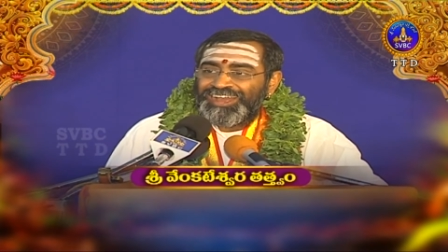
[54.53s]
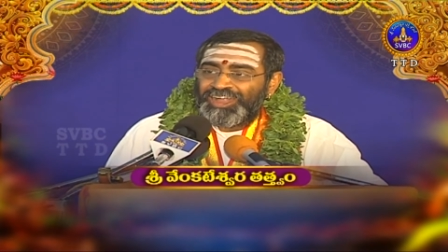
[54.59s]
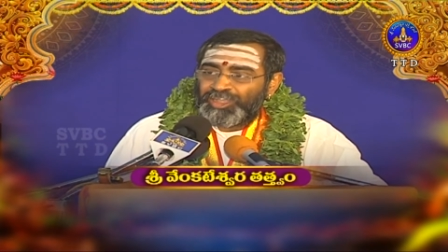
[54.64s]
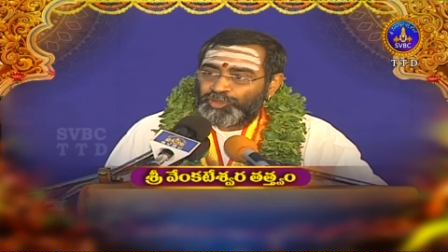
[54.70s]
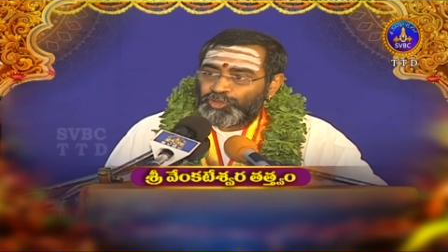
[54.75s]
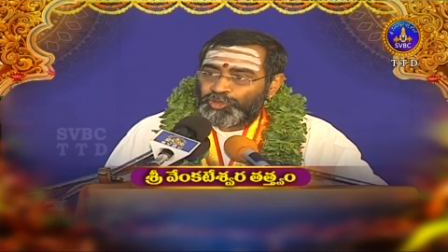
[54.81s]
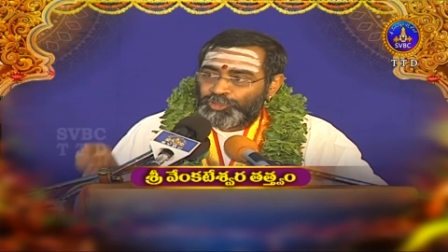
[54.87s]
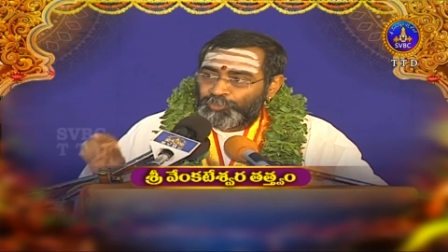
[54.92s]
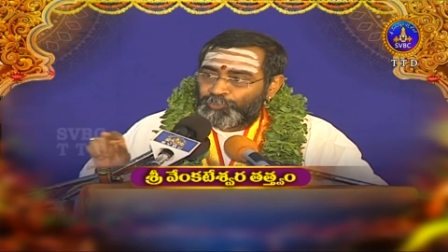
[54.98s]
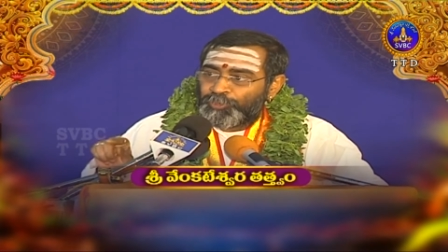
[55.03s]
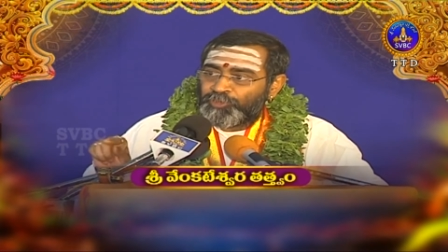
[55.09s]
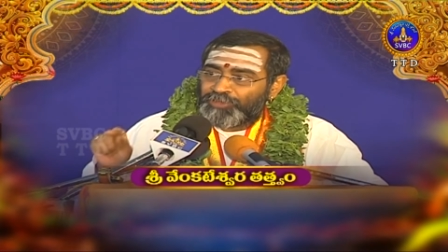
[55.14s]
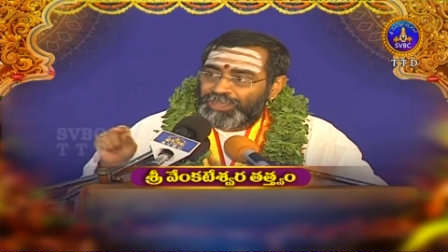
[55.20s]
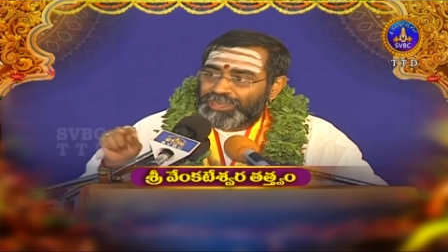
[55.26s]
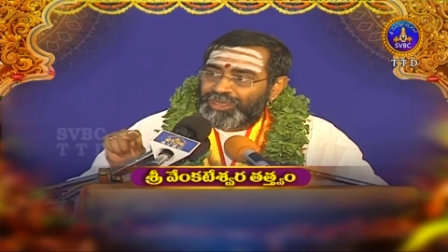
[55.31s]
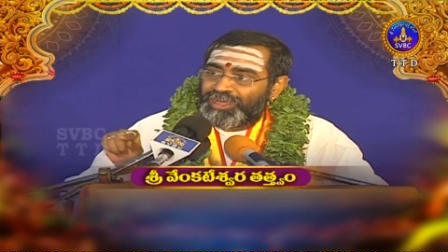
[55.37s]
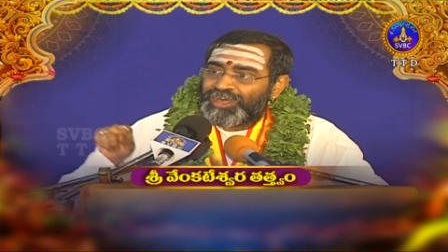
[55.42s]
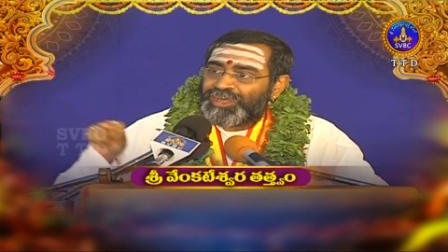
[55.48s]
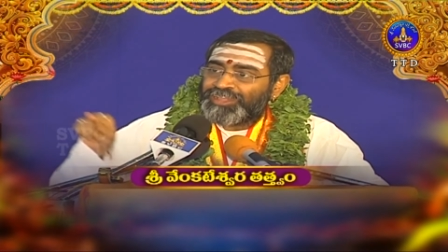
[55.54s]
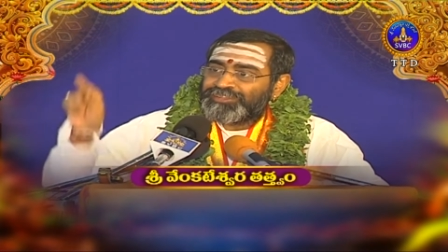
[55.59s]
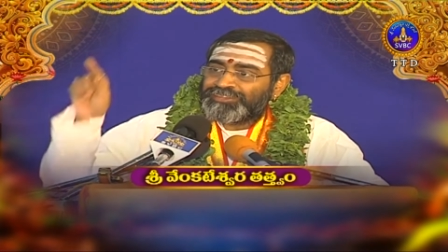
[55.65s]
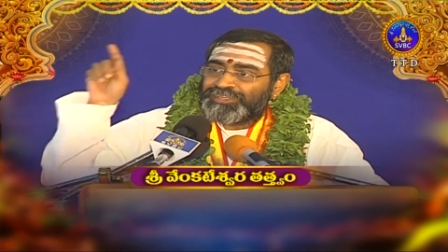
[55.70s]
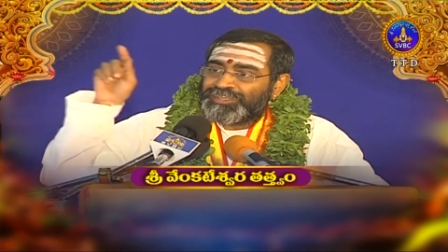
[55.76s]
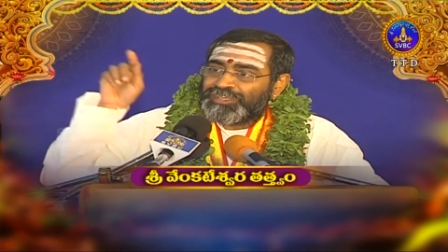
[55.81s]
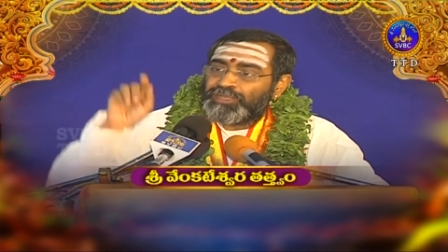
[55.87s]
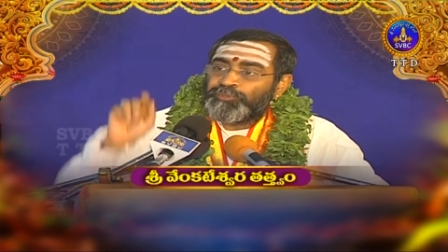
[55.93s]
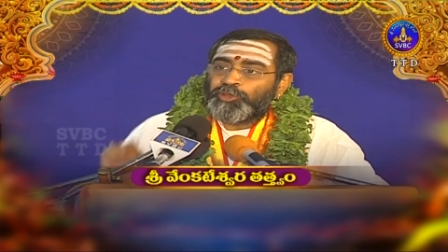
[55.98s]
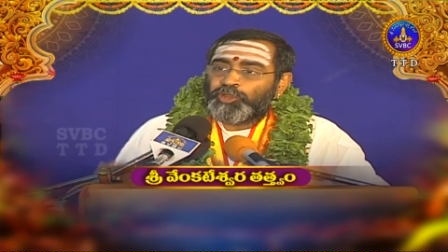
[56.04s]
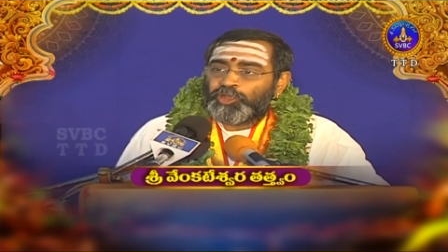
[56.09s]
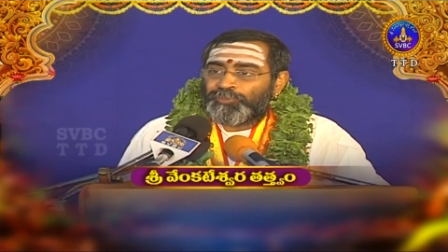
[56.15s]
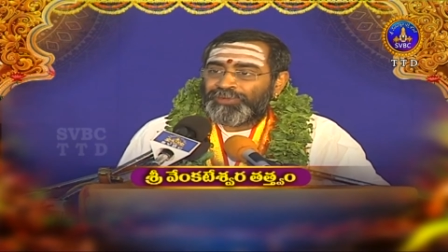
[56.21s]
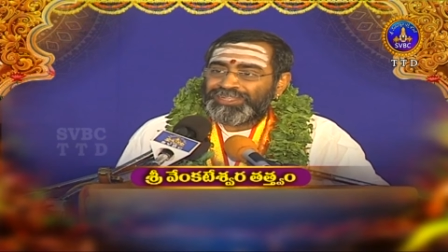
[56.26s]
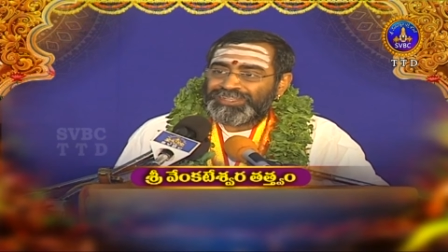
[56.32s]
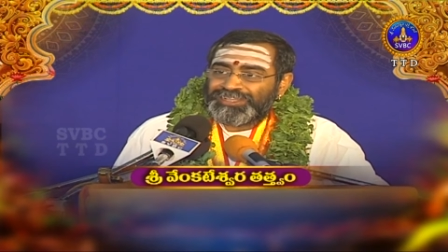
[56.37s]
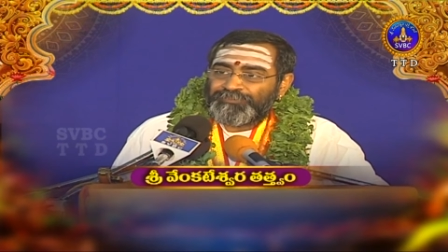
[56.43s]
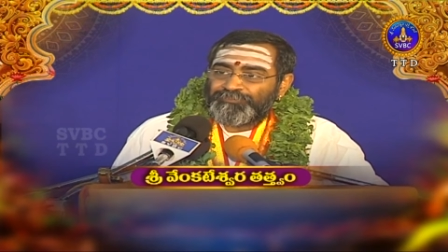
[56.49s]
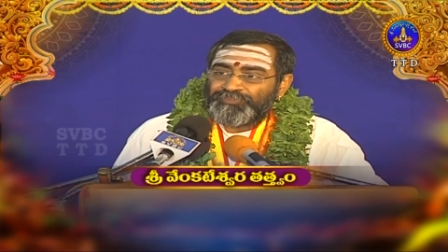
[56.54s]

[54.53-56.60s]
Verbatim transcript: అంటూ ఇప్పుడు వరాహాద్రి అని మరొక మాట